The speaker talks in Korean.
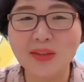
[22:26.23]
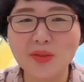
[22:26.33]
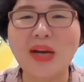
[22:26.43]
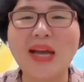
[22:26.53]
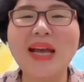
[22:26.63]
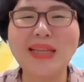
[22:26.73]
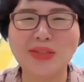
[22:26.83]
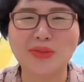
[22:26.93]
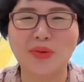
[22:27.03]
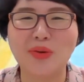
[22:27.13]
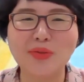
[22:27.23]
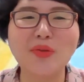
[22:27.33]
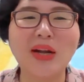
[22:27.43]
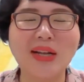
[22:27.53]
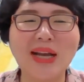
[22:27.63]
또 가야 되죠, 또.
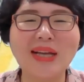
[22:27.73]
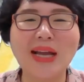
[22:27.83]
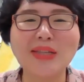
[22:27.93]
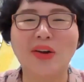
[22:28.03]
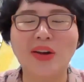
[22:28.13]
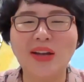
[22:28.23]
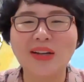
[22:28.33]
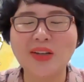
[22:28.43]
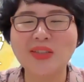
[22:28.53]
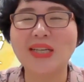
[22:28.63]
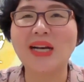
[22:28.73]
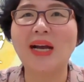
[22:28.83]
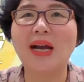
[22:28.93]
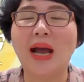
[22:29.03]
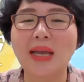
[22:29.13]
후속 관리 하, 죠 그래서
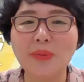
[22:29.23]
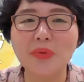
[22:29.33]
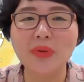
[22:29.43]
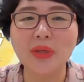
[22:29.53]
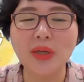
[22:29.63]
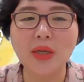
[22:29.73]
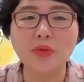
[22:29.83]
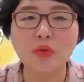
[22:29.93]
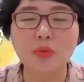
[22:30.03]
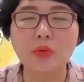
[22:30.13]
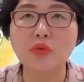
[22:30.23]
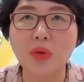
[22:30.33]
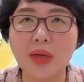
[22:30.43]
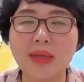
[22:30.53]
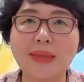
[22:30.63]
제가, 아, 이분을 조금 더 후속
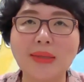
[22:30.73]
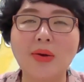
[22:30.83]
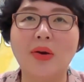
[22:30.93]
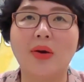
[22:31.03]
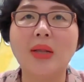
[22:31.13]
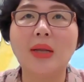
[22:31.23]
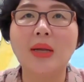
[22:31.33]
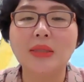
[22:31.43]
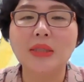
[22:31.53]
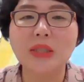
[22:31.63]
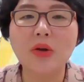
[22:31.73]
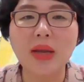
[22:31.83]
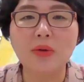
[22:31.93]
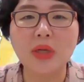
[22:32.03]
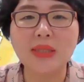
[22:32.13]
관리해서
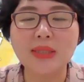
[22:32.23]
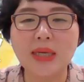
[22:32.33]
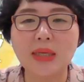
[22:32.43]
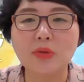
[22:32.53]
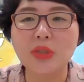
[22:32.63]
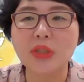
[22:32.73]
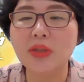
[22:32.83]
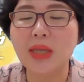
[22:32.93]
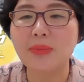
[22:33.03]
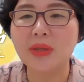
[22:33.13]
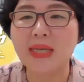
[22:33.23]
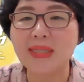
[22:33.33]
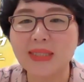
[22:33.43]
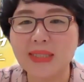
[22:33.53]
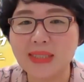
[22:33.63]
7월에 우리 이제 7월 되면
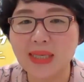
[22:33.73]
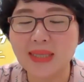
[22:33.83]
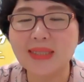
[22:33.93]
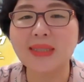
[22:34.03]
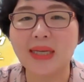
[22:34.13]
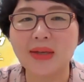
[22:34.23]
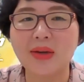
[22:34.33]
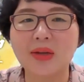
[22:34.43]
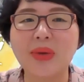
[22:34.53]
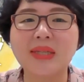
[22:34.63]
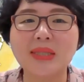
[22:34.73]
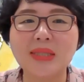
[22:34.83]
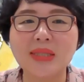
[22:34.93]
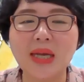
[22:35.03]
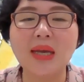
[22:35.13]
ACC 시작하잖아요. 그럼
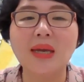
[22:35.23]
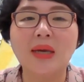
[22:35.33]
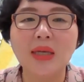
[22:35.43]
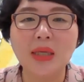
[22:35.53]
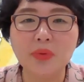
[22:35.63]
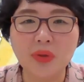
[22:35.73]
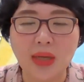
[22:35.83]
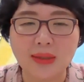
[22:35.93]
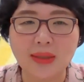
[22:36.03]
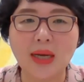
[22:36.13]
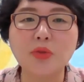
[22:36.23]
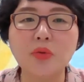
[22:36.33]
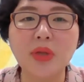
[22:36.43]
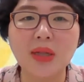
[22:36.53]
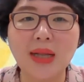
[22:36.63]
ACC에 이분을 갖다가
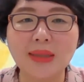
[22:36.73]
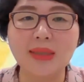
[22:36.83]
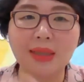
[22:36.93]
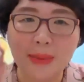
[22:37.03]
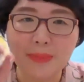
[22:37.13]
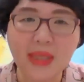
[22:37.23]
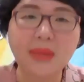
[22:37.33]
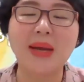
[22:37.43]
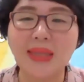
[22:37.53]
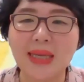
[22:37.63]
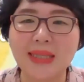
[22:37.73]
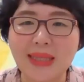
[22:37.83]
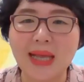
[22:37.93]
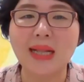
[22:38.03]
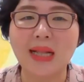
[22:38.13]
초대를 하는 일을 한번 해봐야
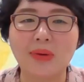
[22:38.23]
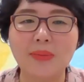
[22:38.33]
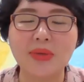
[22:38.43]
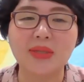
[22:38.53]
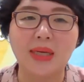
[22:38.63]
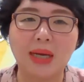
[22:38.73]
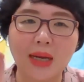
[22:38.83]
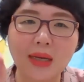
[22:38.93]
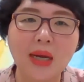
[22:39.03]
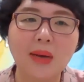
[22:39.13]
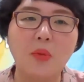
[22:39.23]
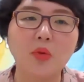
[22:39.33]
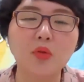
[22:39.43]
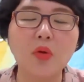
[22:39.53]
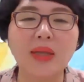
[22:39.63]
되겠다라고 하면서 제가
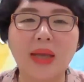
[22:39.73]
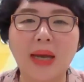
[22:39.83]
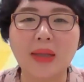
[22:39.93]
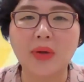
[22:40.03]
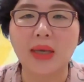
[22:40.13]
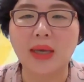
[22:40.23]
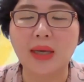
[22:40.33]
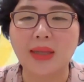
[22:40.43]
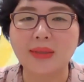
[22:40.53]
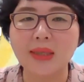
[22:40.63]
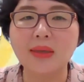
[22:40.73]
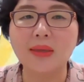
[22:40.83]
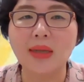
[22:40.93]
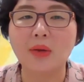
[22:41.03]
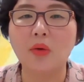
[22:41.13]
목록에다 이렇게 다
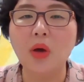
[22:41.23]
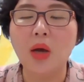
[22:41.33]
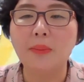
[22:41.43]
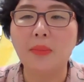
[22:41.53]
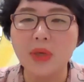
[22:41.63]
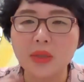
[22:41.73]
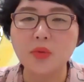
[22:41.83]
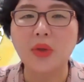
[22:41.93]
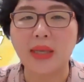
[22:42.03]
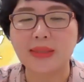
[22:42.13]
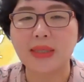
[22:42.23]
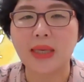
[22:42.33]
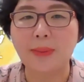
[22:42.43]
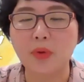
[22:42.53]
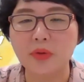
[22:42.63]
체크를 하고 머릿속에 이제
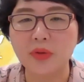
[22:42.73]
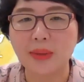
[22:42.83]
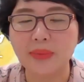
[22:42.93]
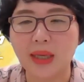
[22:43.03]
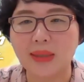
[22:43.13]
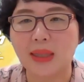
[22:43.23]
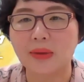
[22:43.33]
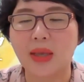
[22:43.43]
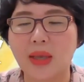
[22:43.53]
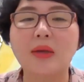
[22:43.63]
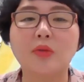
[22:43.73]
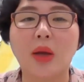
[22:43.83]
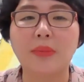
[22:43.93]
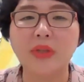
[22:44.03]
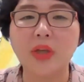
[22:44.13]
앞으로 어떻게 하면 되겠다라는 계획을 또
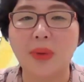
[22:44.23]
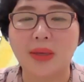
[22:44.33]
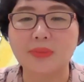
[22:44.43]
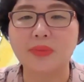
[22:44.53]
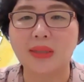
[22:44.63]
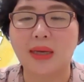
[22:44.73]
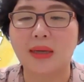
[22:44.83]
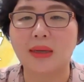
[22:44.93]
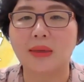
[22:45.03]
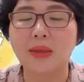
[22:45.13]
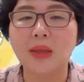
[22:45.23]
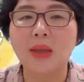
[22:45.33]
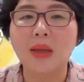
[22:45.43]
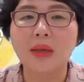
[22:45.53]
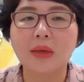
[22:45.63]
한번 세워봤습니다.
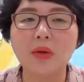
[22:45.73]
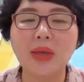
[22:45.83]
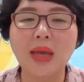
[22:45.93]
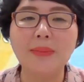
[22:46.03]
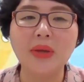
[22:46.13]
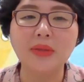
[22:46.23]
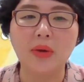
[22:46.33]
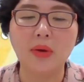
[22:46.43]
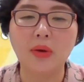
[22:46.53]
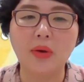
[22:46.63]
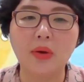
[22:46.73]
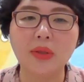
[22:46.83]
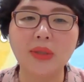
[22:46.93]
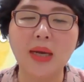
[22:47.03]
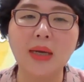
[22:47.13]
그렇게 하면서
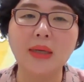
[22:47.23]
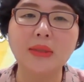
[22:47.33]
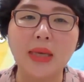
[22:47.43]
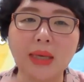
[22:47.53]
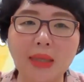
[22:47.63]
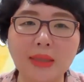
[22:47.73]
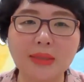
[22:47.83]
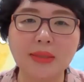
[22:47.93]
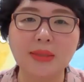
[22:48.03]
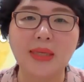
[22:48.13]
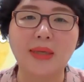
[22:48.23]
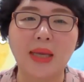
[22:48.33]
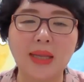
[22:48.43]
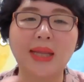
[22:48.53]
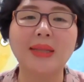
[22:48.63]
그냥 얘기 이제
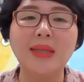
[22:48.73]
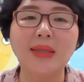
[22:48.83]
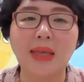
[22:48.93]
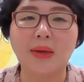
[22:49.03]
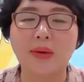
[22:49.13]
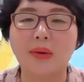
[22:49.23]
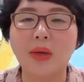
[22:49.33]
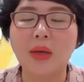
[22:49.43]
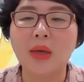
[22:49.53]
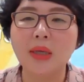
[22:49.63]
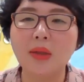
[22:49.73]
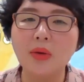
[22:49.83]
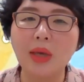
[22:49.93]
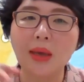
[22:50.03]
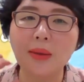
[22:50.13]
얘기를 했는데요.
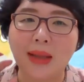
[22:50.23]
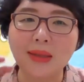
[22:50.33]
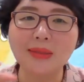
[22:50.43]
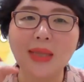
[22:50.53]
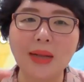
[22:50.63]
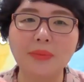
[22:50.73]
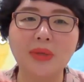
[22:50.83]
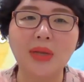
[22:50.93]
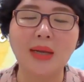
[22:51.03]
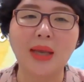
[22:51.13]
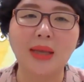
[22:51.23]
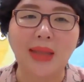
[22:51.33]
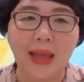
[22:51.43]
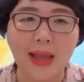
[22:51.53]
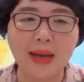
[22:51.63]
이렇게 많은 사람들에게
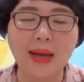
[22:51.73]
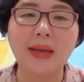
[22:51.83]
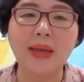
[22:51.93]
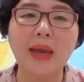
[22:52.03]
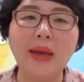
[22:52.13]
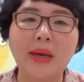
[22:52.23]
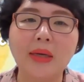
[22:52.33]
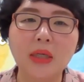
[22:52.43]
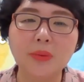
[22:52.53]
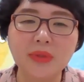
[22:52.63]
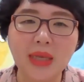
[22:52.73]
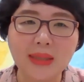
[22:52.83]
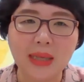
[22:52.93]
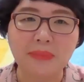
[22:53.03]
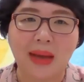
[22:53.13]
다양하게
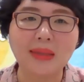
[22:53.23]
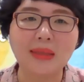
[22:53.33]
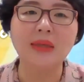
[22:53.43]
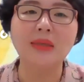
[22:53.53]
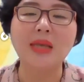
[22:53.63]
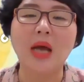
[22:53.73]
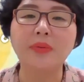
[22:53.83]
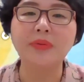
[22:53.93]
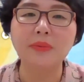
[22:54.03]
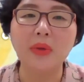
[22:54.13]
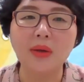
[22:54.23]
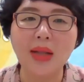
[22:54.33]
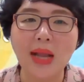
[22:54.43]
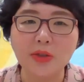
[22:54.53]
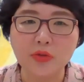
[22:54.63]
그분한테 맞는 사업 설명을
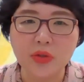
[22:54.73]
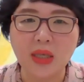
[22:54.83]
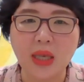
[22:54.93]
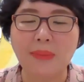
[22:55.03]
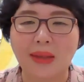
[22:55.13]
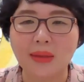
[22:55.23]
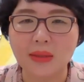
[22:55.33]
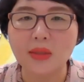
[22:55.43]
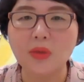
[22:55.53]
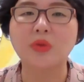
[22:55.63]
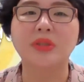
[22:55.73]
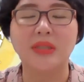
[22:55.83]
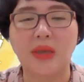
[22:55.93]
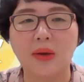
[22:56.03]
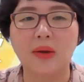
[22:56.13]
할 수 있게 만든
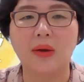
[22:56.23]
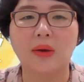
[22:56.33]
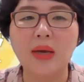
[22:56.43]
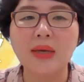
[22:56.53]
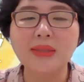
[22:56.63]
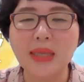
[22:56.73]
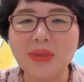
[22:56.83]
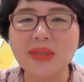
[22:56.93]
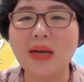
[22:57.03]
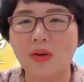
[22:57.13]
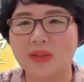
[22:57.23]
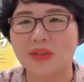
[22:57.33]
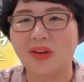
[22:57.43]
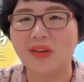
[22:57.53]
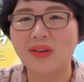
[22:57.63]
곳은요
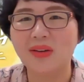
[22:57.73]
세미나거든요.